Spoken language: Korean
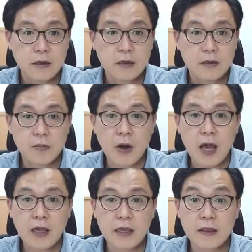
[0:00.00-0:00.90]
The
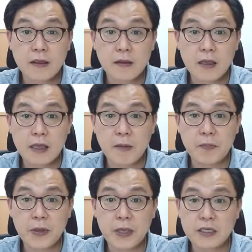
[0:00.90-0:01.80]
block can cannot
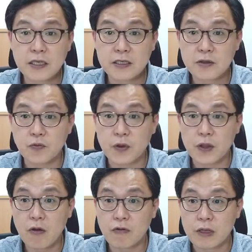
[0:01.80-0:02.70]
be changed
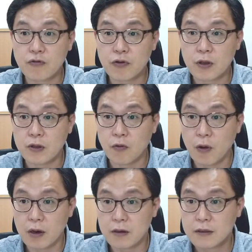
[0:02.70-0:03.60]
without redoing the
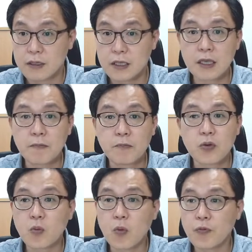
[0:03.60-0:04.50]
work. 이
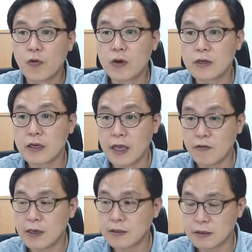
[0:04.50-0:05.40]
proof of work를
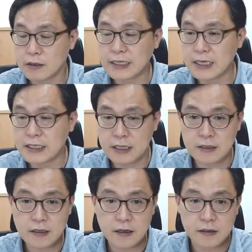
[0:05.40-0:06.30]
계속 하, 다시 하지 않는
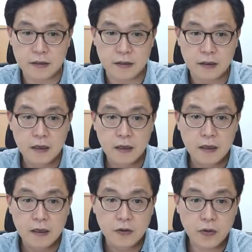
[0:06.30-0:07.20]
이상은
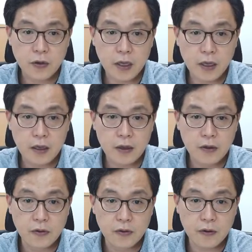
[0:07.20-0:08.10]
이렇게
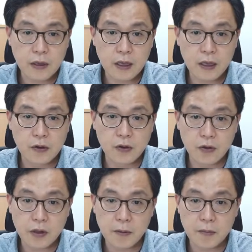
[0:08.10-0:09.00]
이렇게
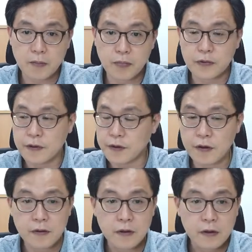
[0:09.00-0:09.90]
이렇게
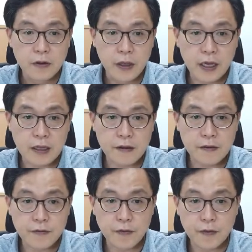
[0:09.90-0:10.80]
붙었어요. 얘가 난
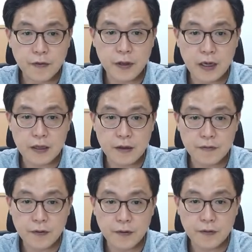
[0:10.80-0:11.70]
수도 있고 얘가 난
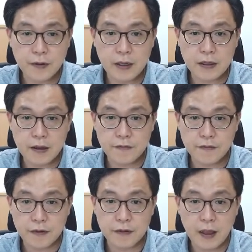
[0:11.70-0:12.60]
수도 있고 얘가 난 수도
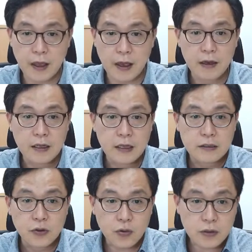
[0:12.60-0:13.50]
있는데
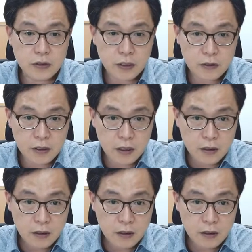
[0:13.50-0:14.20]
요거를 이제 그냥